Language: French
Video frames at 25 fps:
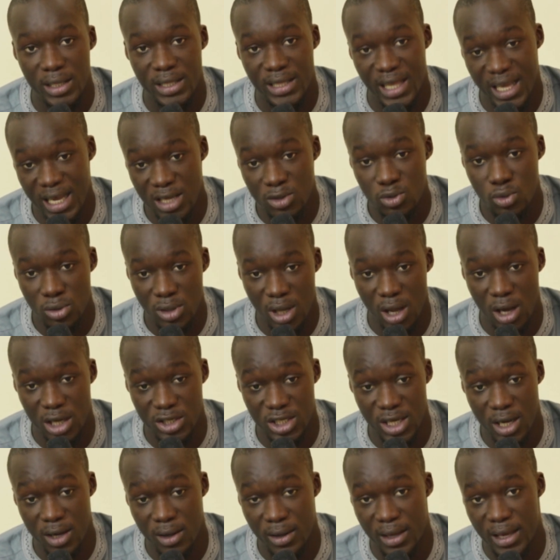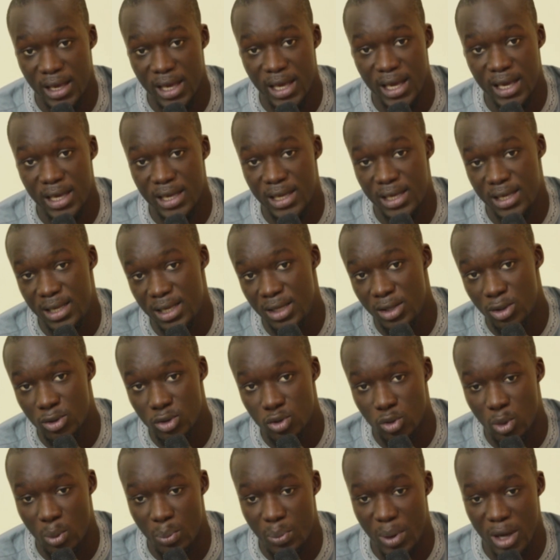très outrageants et qui ne
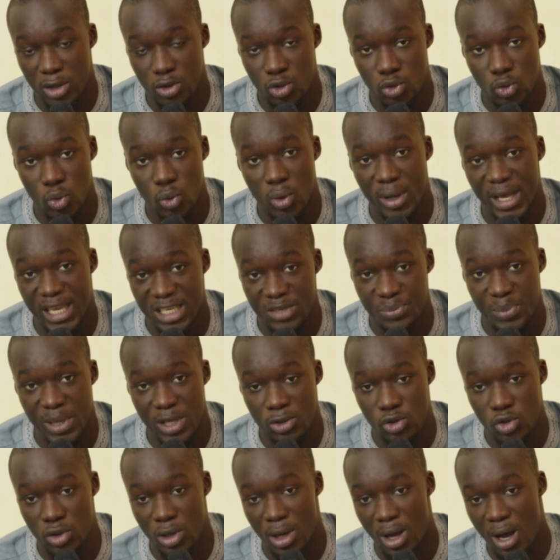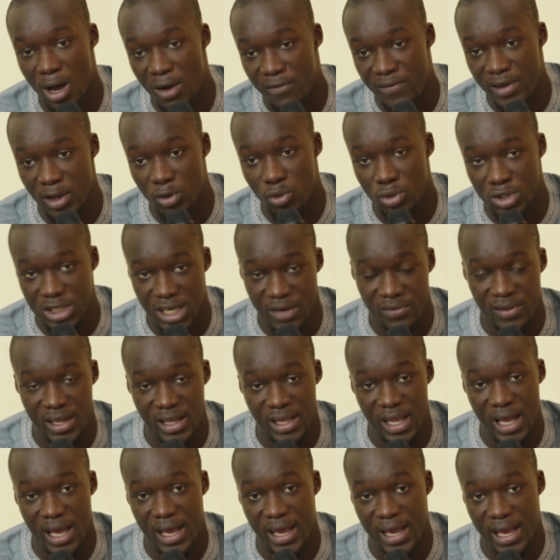sont pas du tout respectueux envers nos chefs
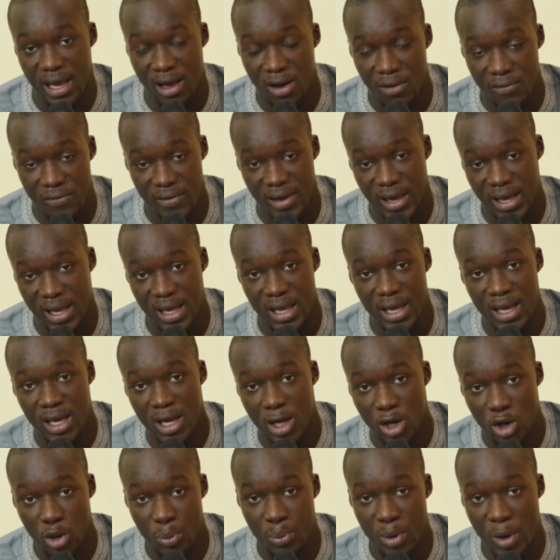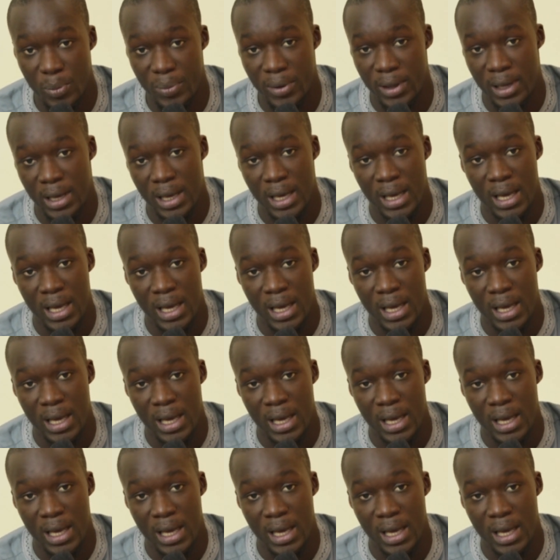d'État et envers le peuple.